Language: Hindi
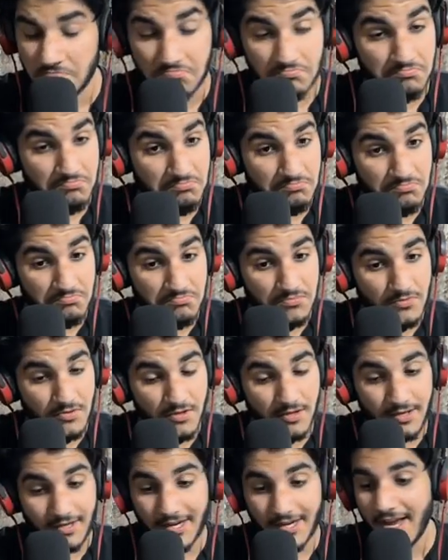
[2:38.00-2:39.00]
गई लाइफ
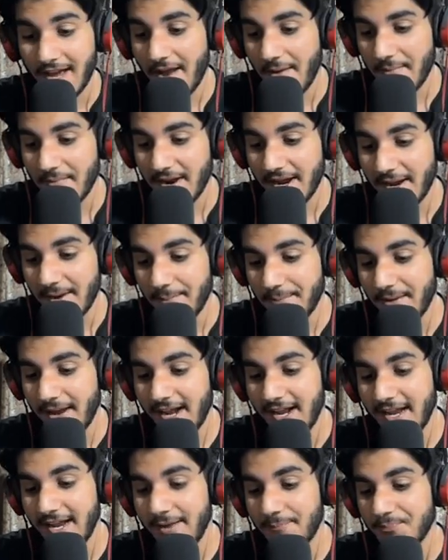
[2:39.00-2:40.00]
डैम भाई
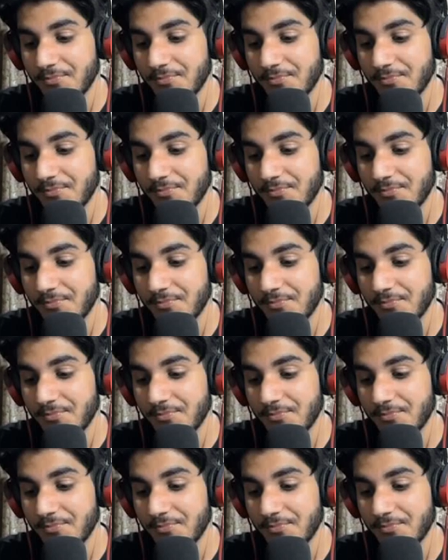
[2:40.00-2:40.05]
पहले